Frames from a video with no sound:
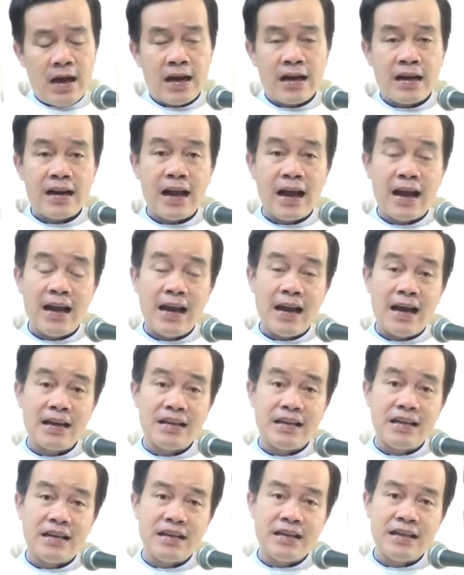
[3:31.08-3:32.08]
Ngài là
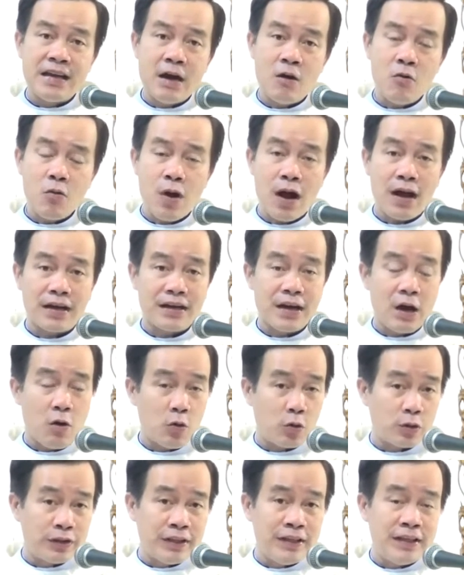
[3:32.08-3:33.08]
vị giáo hoàng
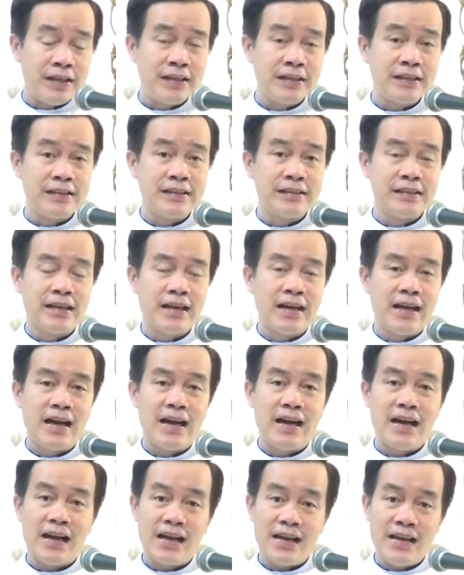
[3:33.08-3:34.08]
đầu tiên
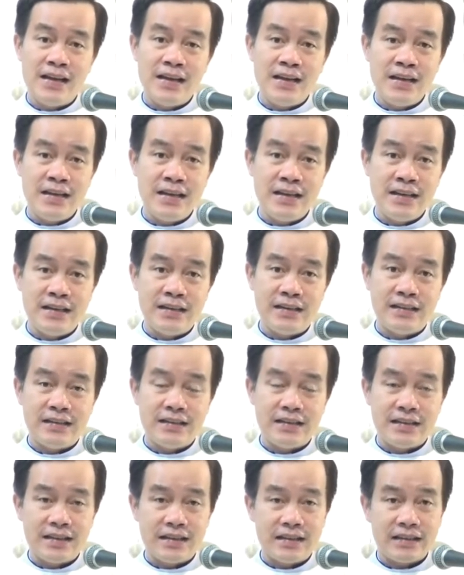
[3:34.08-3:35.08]
lấy
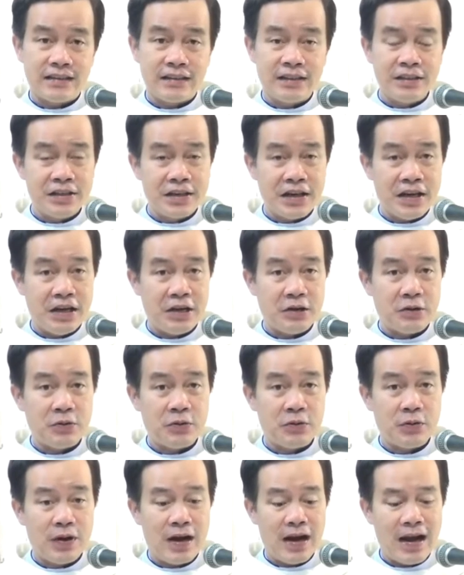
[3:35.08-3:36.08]
tước
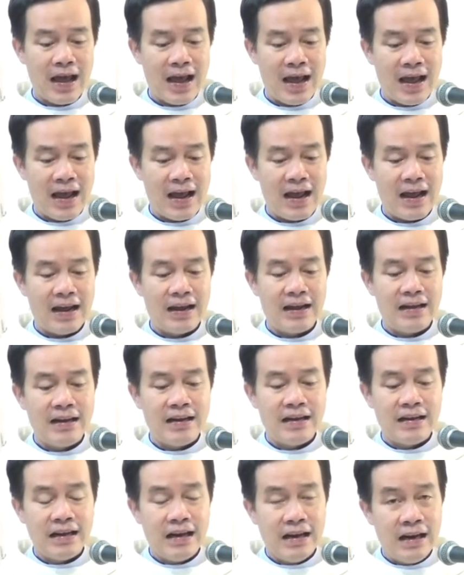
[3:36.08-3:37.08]
hiệu là
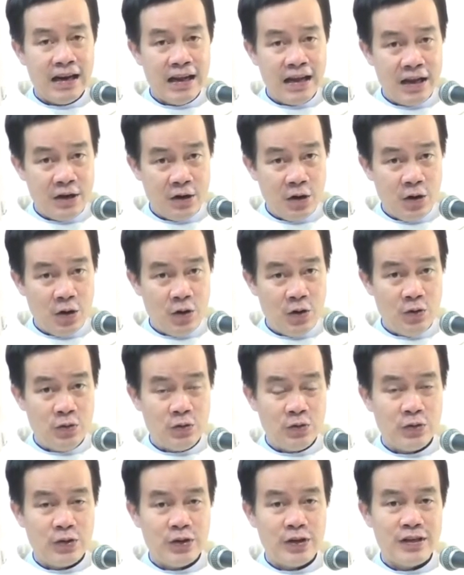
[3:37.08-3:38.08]
Leo,
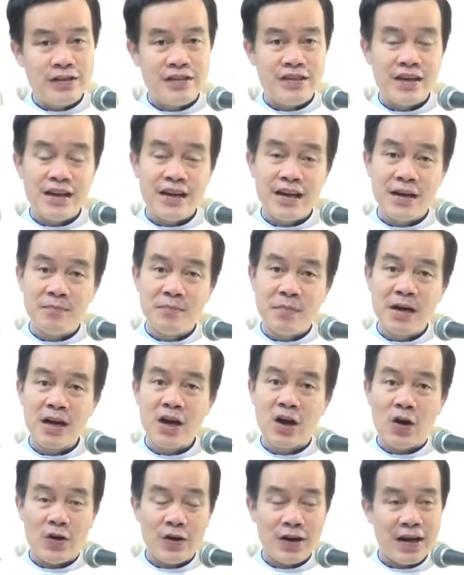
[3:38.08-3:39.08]
cho nên mới
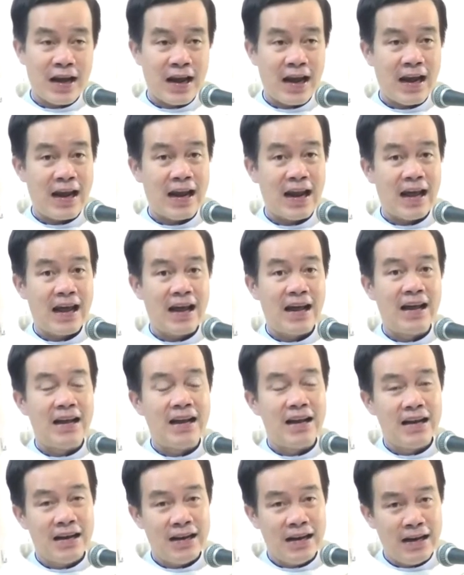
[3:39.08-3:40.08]
gọi Ngài là
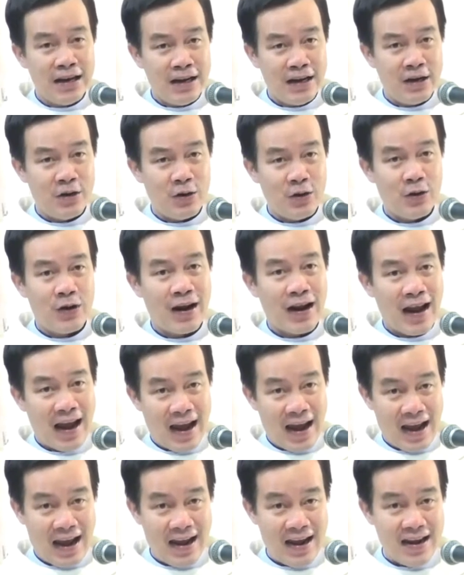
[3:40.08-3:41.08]
Leo
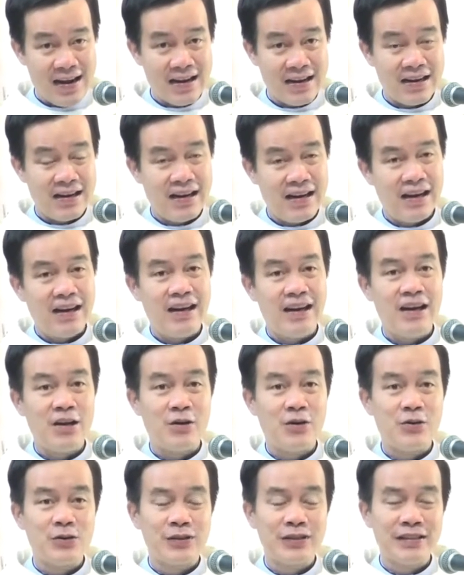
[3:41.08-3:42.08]
Cả,
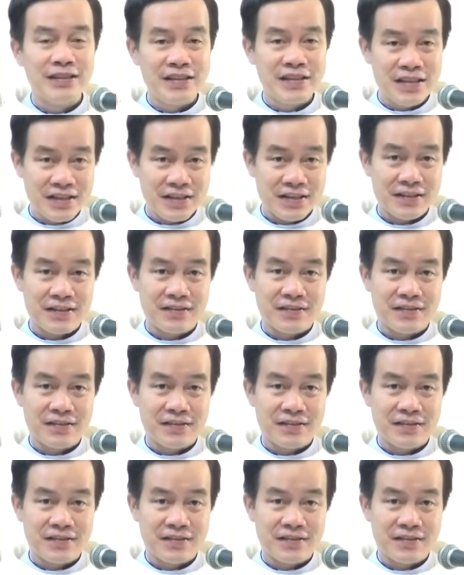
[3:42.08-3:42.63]
Leo thứ nhất.